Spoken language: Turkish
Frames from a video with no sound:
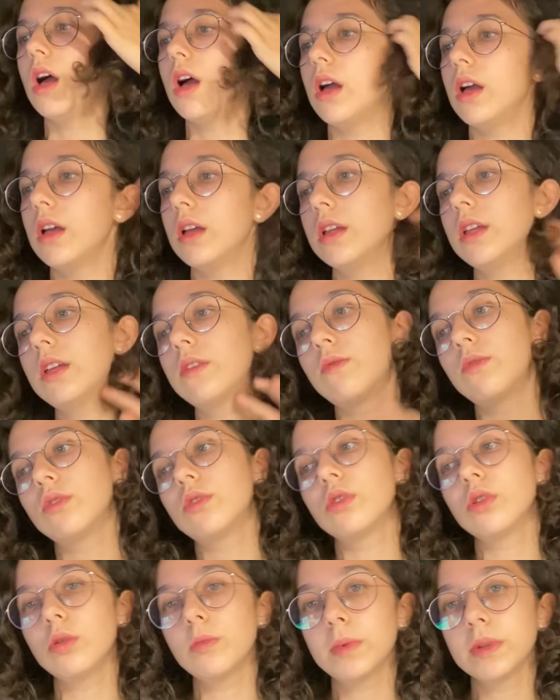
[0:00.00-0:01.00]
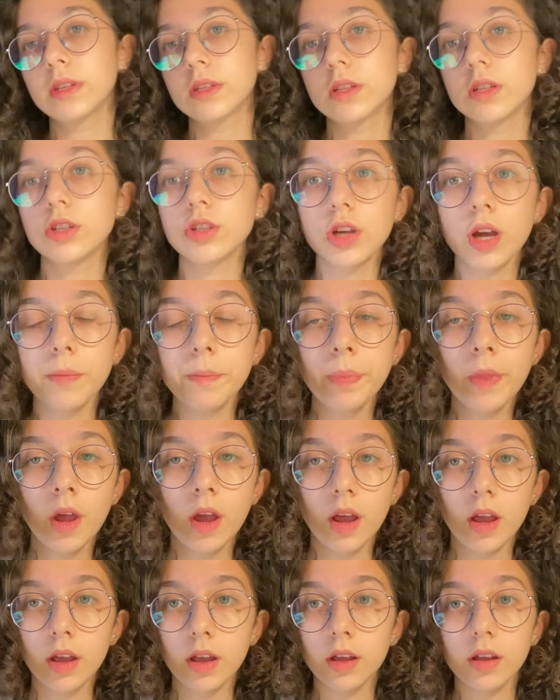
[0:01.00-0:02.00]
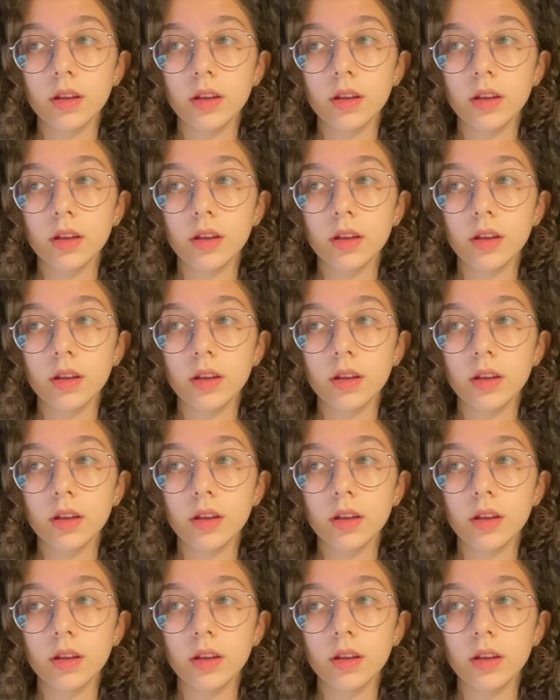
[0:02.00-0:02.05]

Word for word: Ee, ilk videoyu bitireceğim. Ee,